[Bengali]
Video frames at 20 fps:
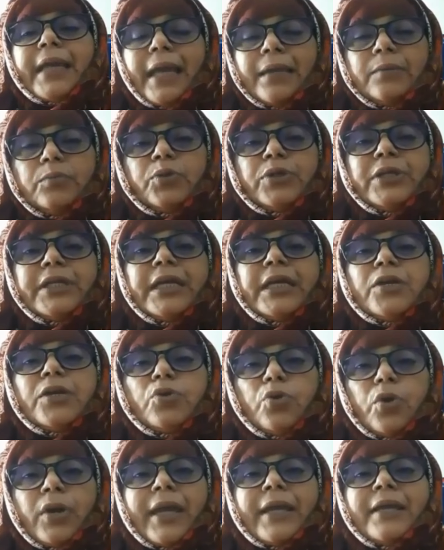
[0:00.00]
ক্যালবুডি
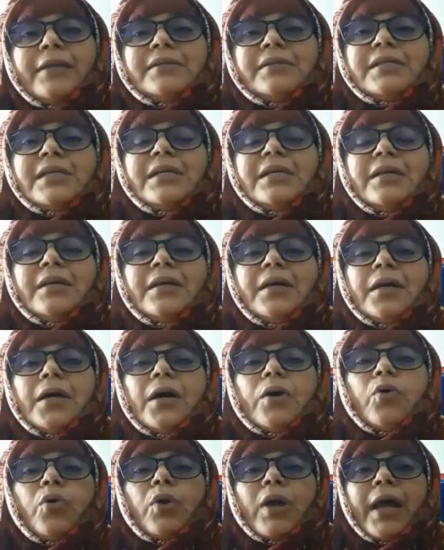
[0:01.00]
রোকেল ডি
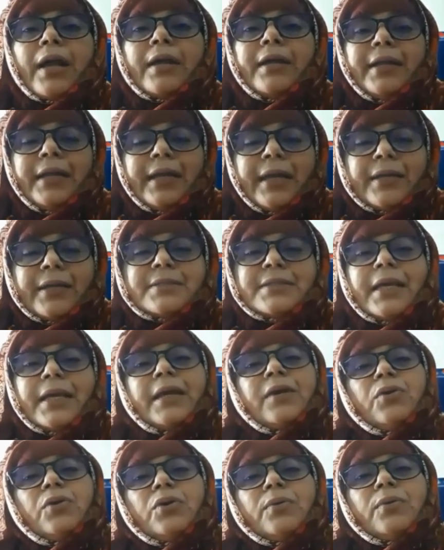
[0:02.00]
কোরা ডিএক্স
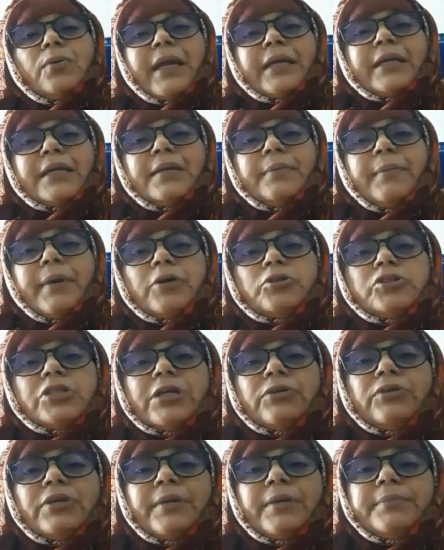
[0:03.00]
এগুলো মার্কেটে পাওয়া যায়
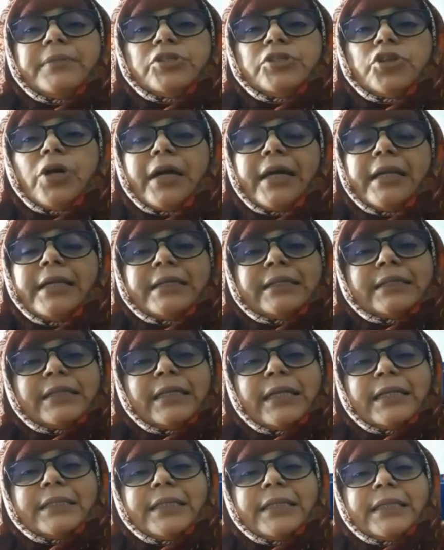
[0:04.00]
এগুলো আপনি সকালে একটা
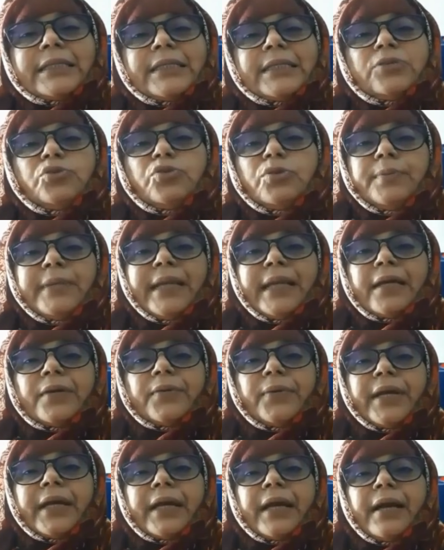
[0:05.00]
রাতে একটা দুই বেলা
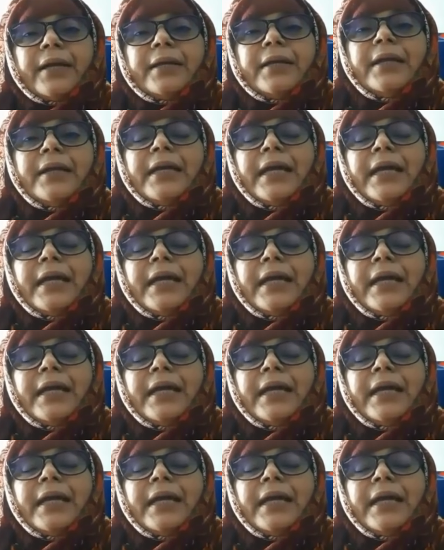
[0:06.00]
করে খান